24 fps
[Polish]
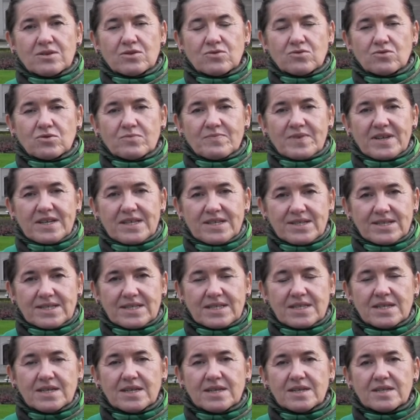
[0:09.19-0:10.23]
ród
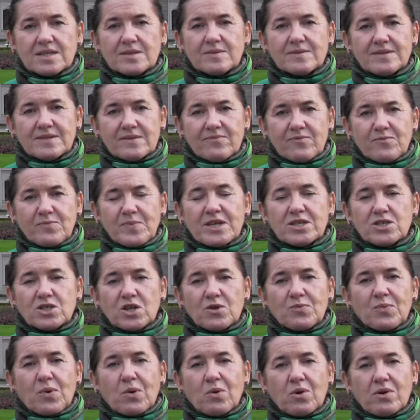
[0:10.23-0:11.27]
Bielińskich w
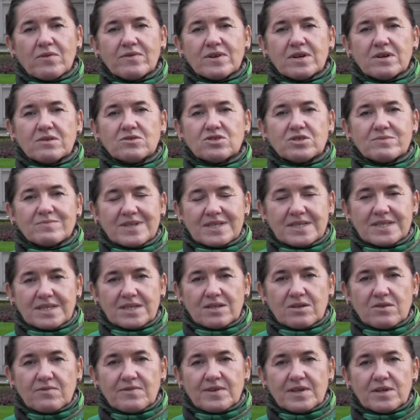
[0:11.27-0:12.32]
pierwszej połowie
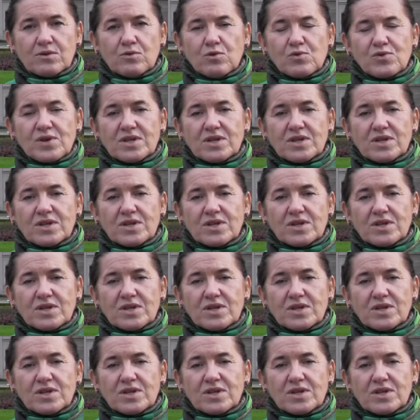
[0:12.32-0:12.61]
XVIII wieku,